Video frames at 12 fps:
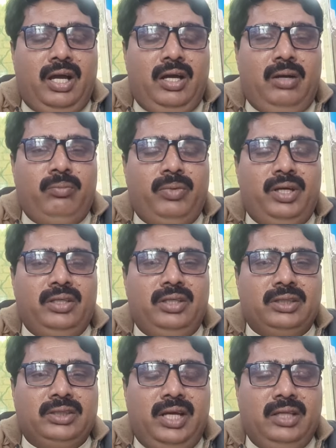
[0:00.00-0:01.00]
आप
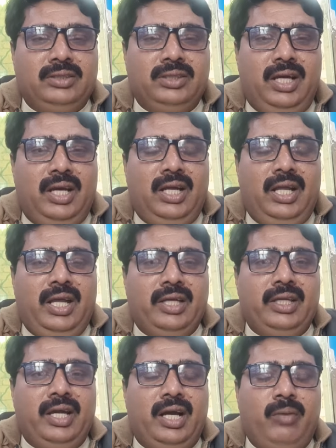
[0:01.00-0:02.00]
आसान सा हल है
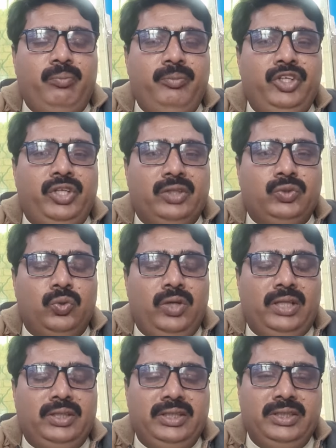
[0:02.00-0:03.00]
कि आप मीठा
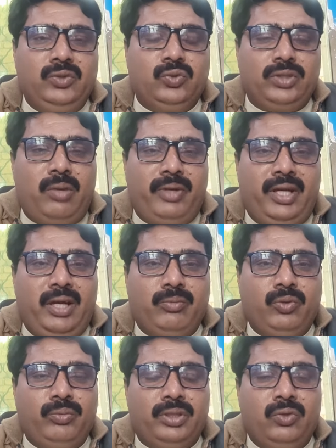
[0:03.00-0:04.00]
सोडा देसी नुस्खा पहले
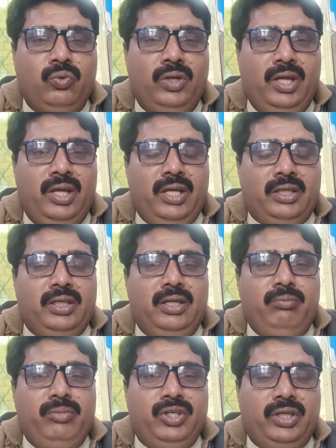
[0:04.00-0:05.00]
आपको बताऊं
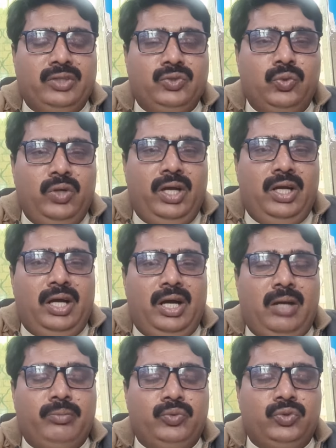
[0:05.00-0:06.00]
कि मीठा सोडा
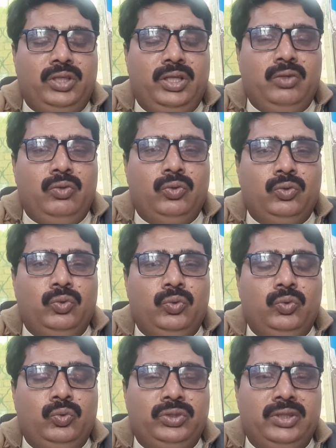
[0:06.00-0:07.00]
आप उसने
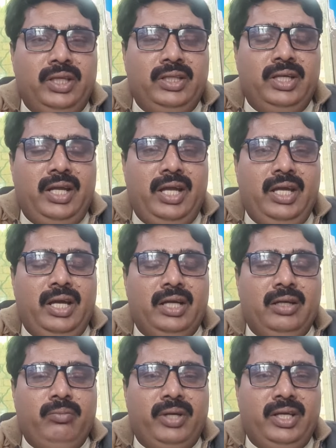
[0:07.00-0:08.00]
को कुछ दे देना है
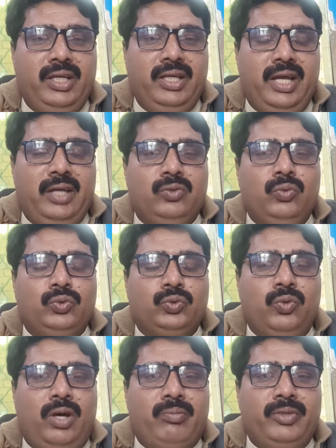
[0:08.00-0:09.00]
अगर बकरी है तो
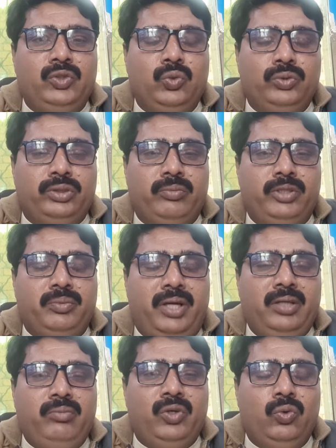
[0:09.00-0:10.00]
उसको आपने दो चम्मच
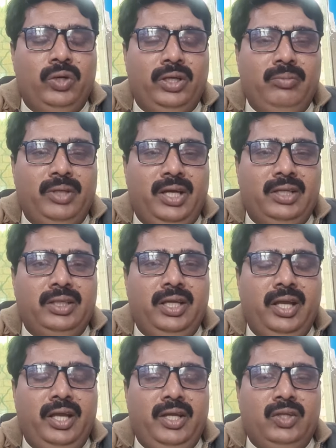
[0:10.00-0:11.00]
पानी में घोल के पिला
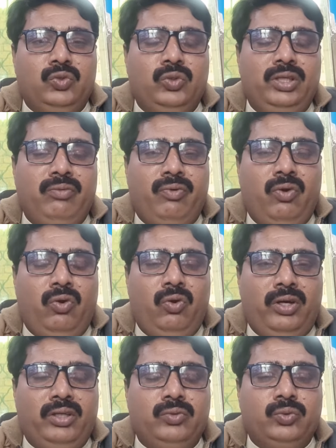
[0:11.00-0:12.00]
दें तो ये
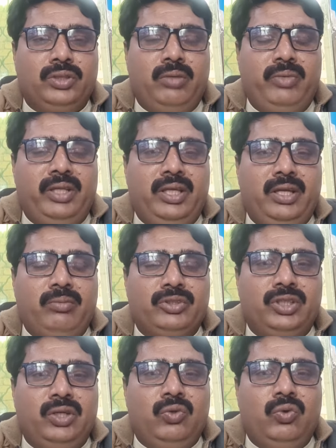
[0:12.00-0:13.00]
फ़ौर उसके मैदे के
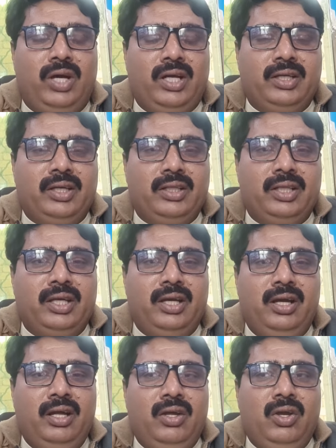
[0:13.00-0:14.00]
मसले को हल कर
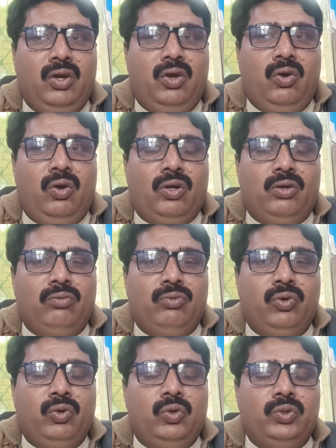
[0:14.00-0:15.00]
देगा और
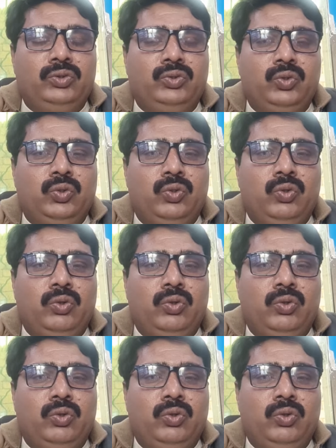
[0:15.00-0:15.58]
वो जो